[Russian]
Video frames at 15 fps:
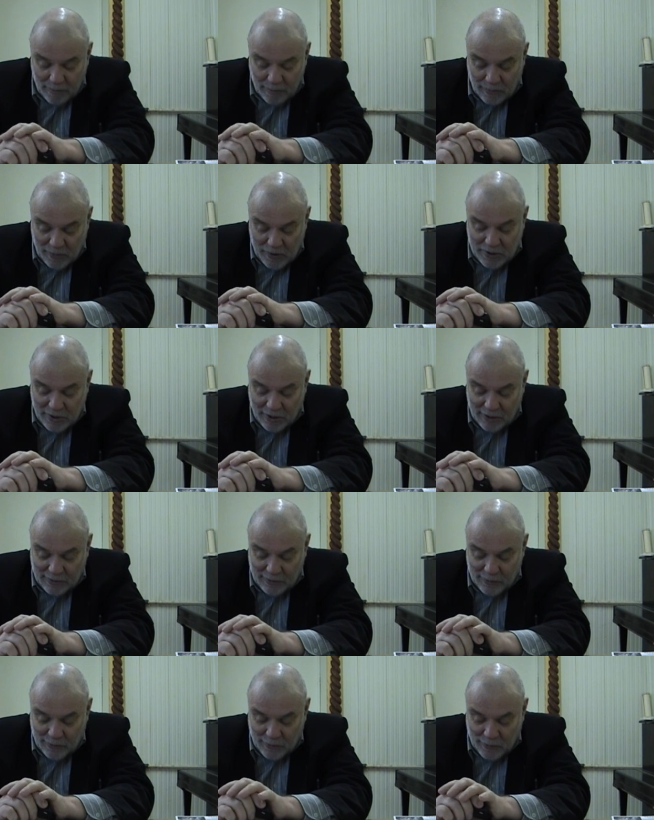Видите,
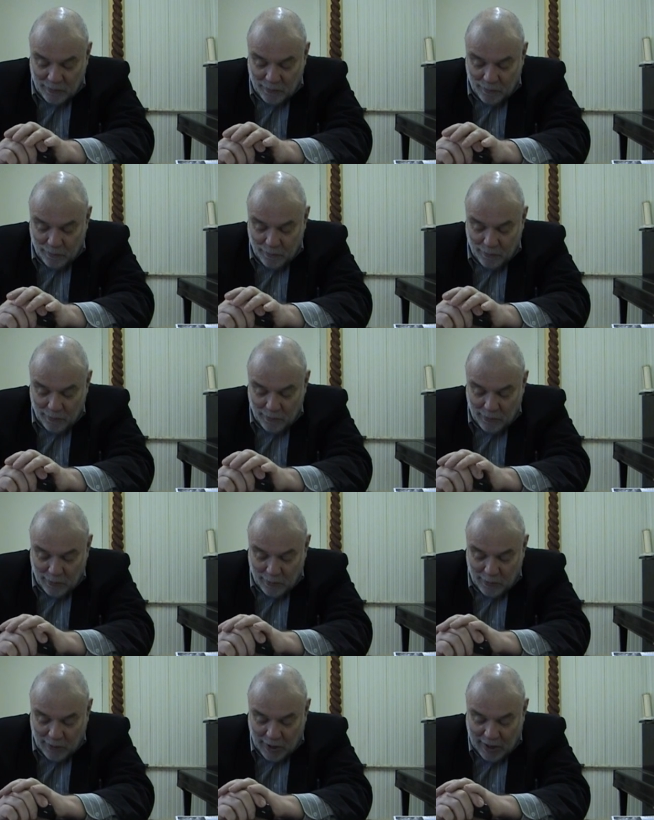э,
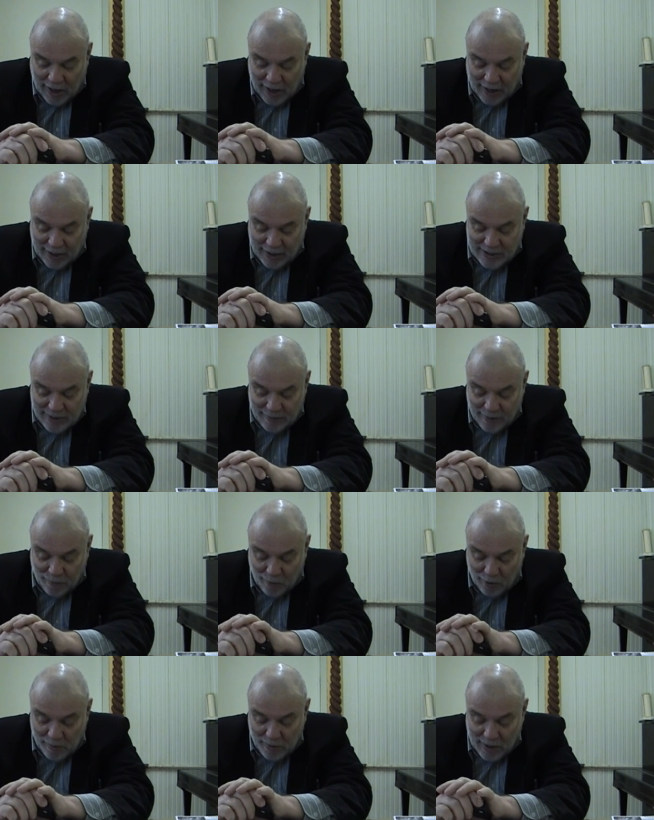такая красивая
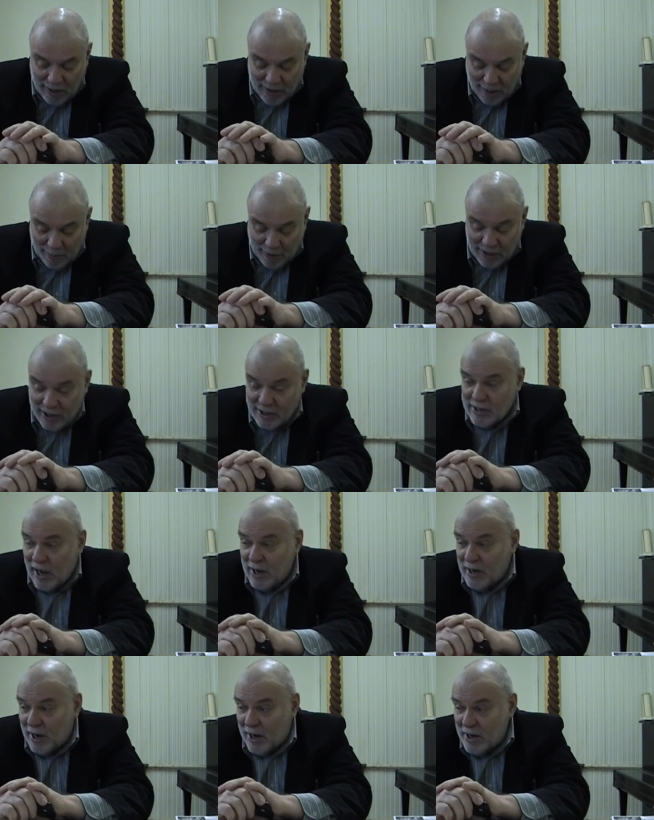формула, она
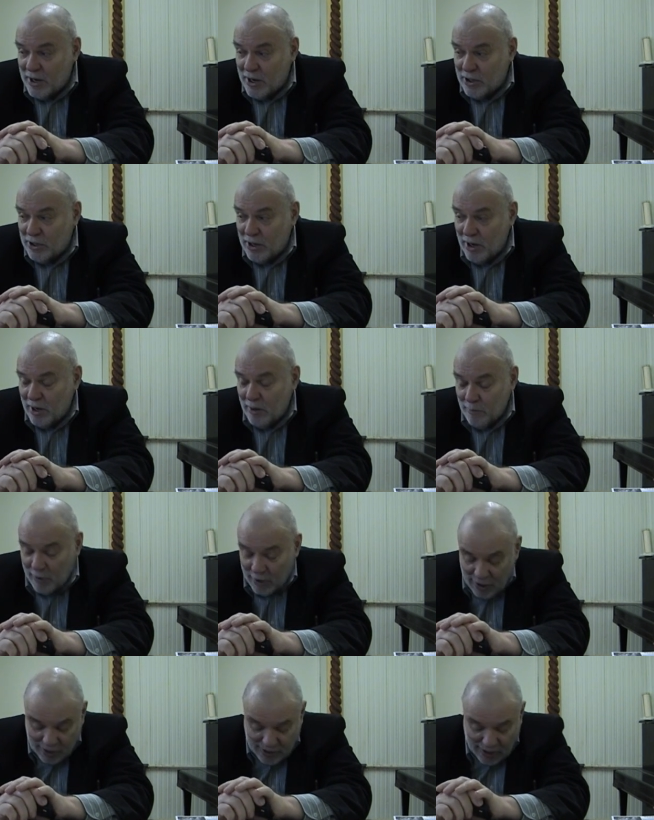парадоксальна, конечно,
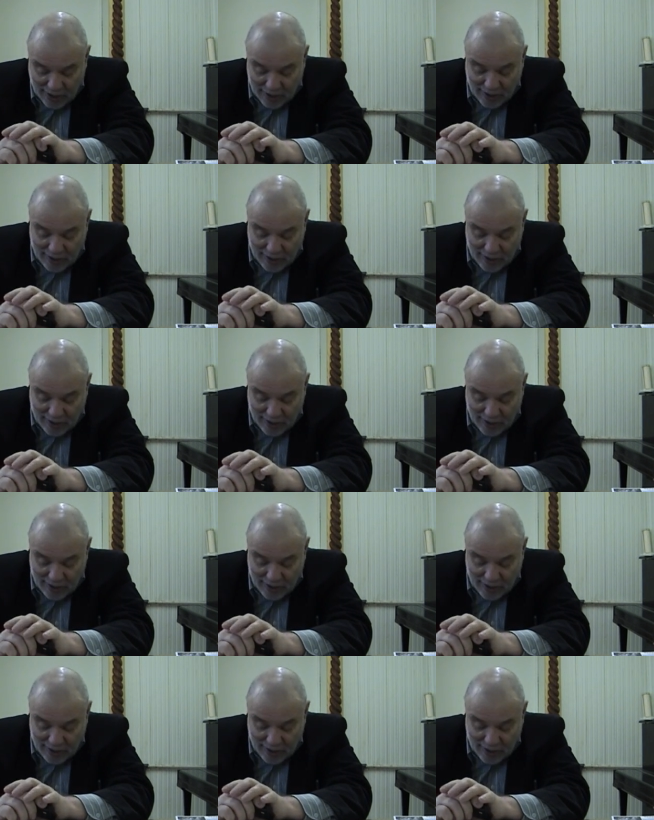парадоксальна,